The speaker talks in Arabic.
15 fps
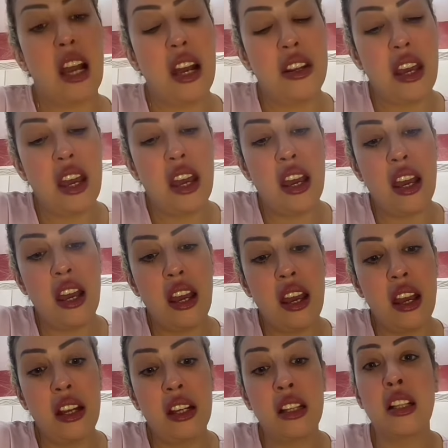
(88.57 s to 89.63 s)
لها انا
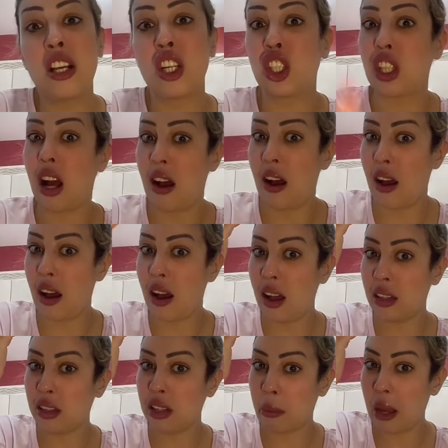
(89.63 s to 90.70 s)
اللي قلت لها
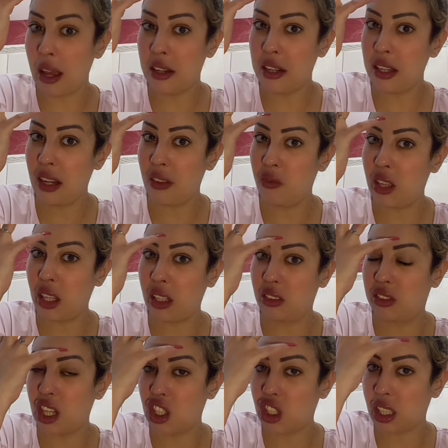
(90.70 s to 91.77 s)
شتها طبعا هنايا عندها
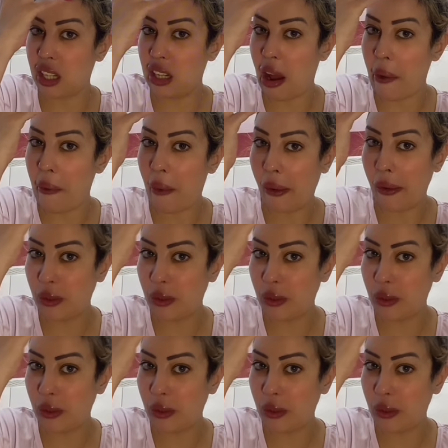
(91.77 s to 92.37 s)
قداش كحله